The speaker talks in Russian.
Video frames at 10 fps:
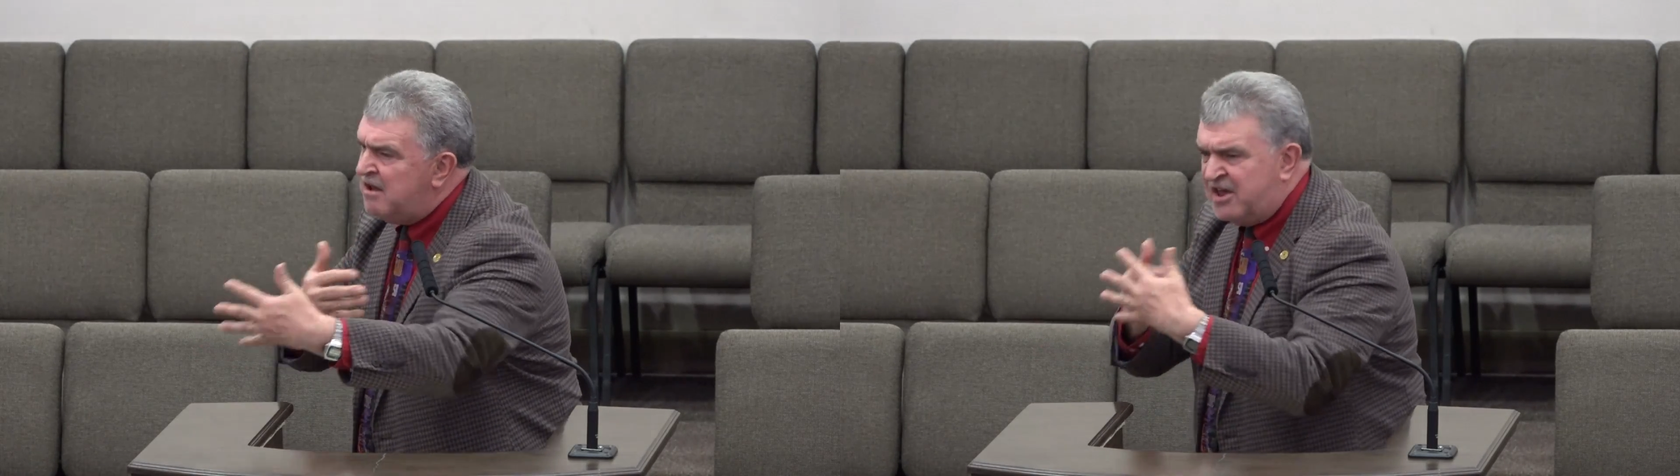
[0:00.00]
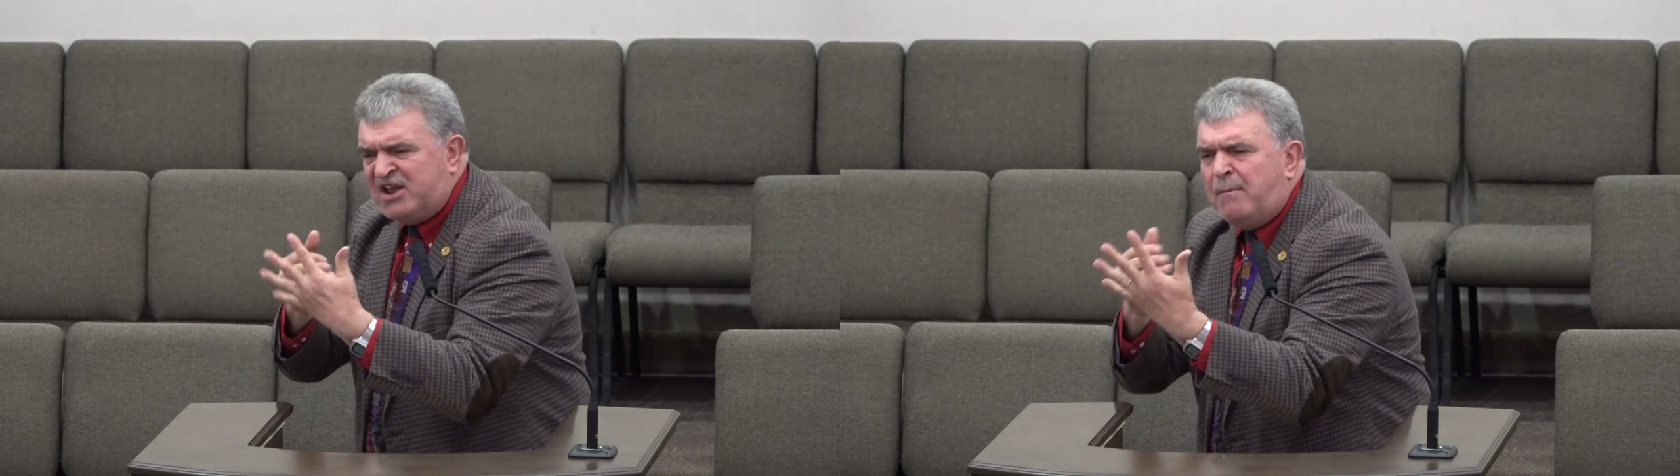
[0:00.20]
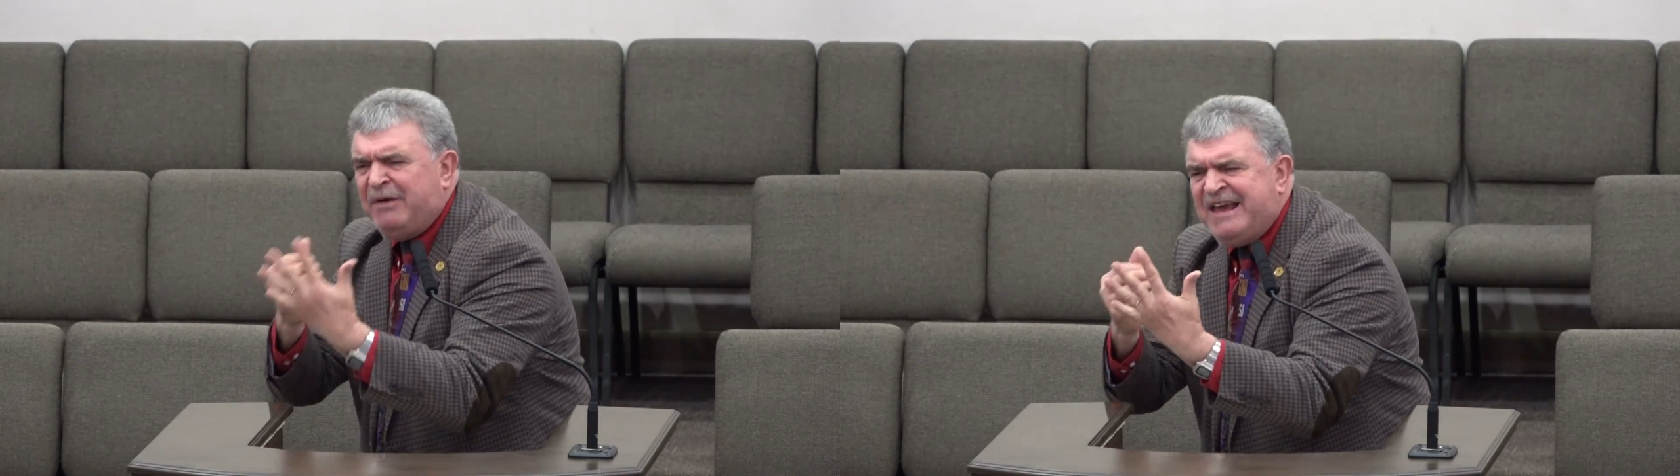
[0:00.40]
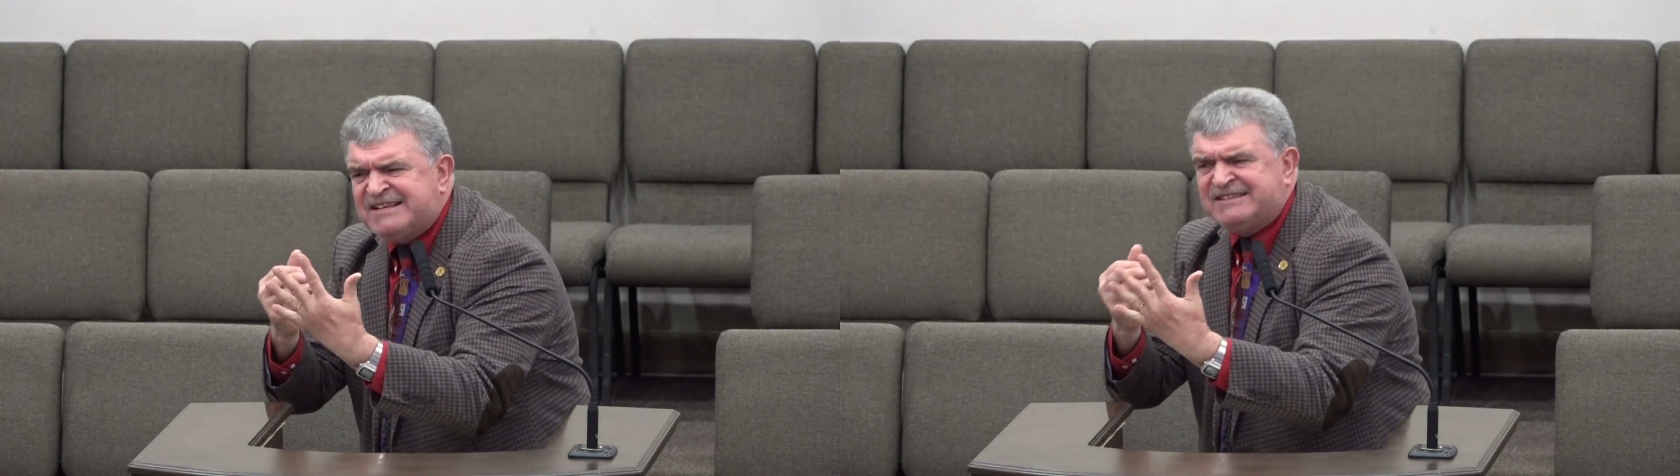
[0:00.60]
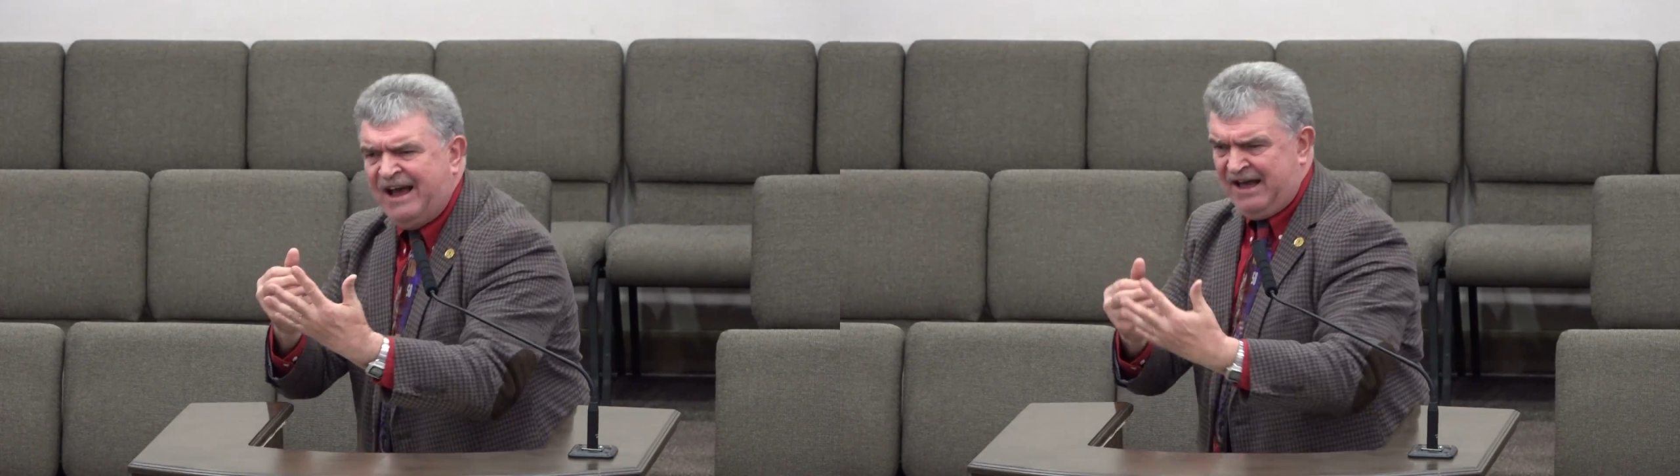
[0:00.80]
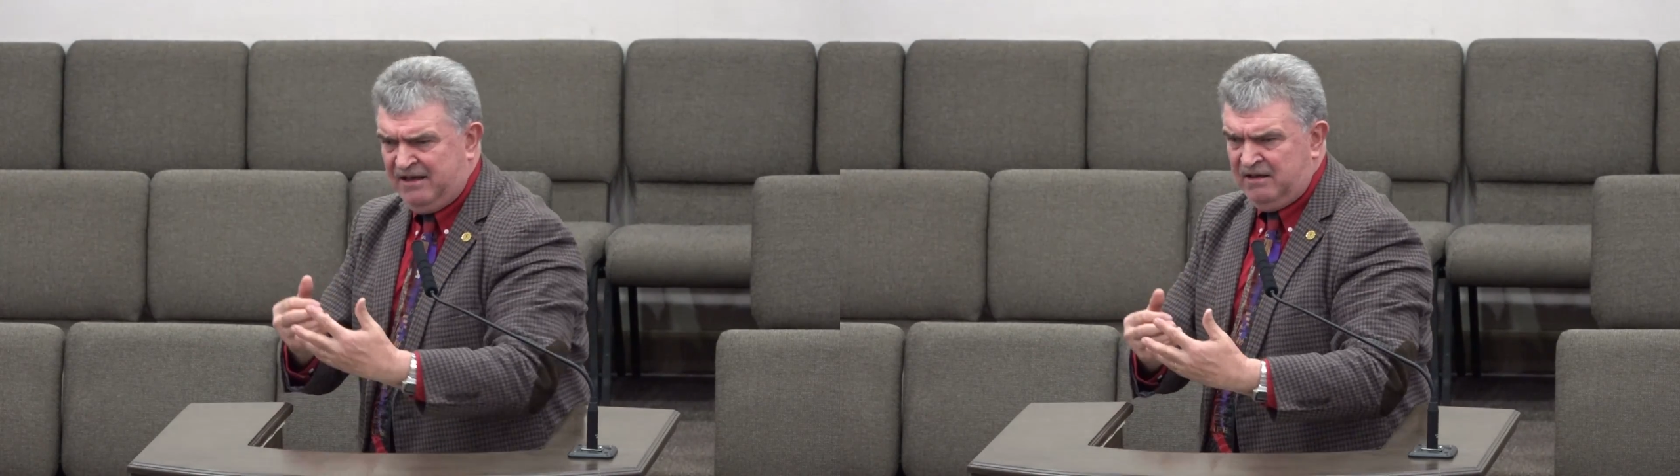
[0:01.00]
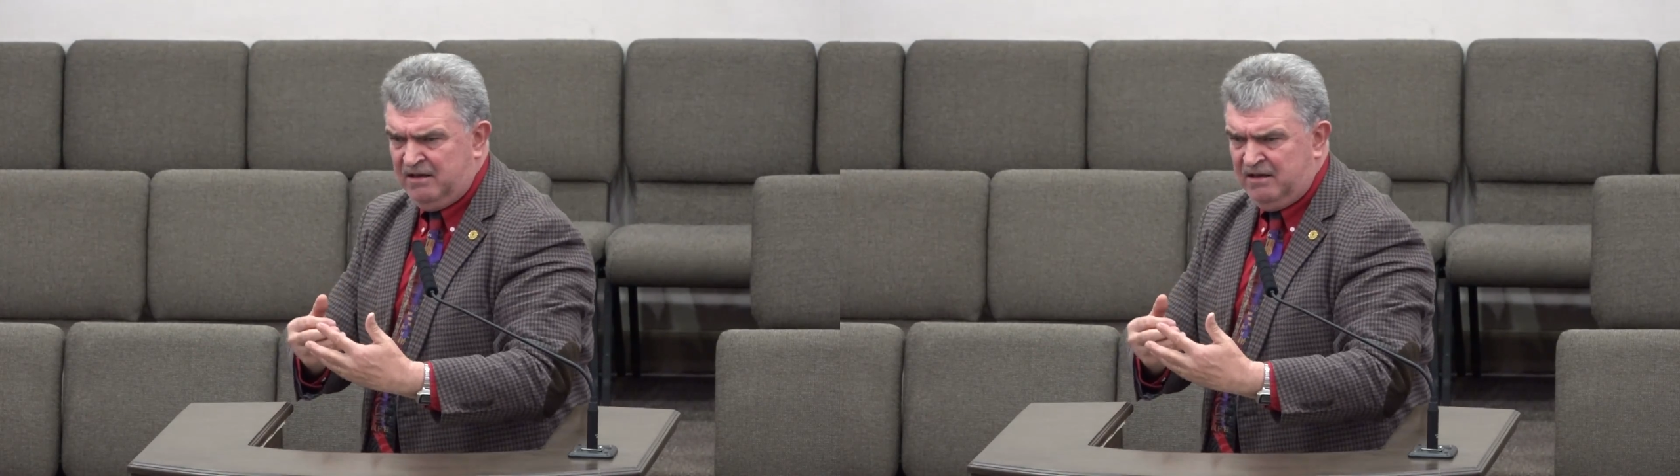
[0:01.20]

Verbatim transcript: я не близко.